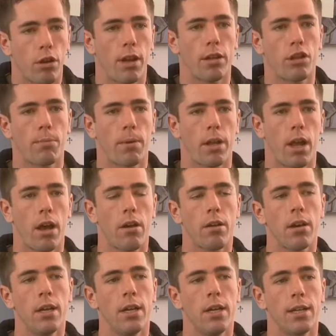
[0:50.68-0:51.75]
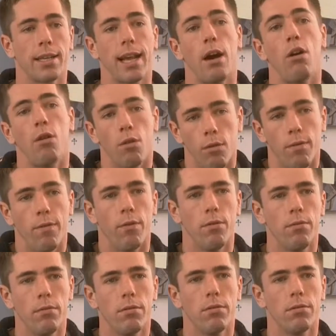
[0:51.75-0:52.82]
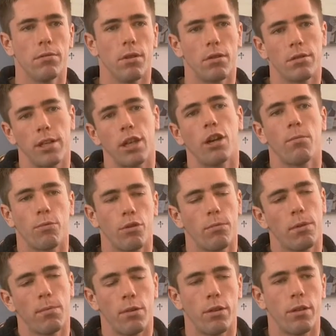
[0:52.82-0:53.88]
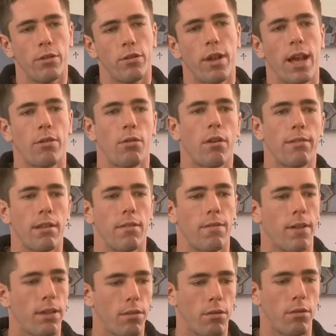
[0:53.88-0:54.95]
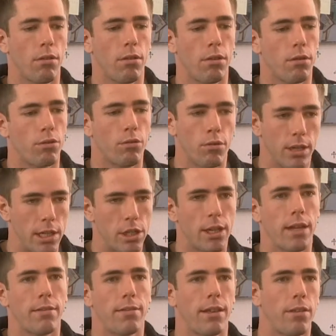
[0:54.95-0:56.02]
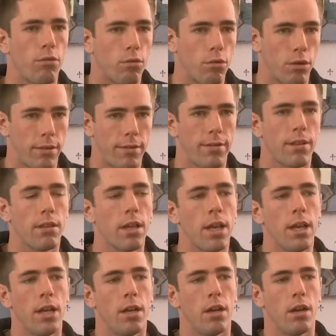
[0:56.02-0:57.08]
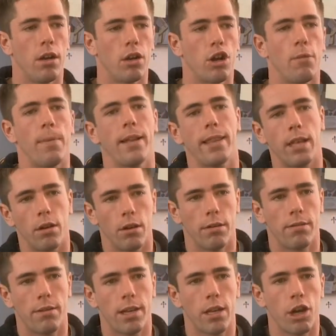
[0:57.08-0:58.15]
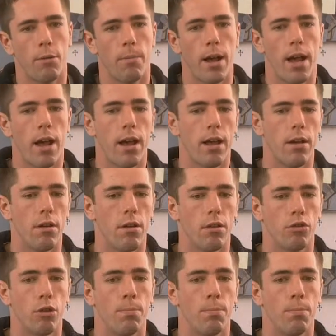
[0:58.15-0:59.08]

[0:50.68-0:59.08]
un entrepreneur quand on le veut. Donc, c'est comme ça. Moi, mon éducation s'est faite euh, sur les chantiers, sur le site, euh, comment négocier, comment euh, se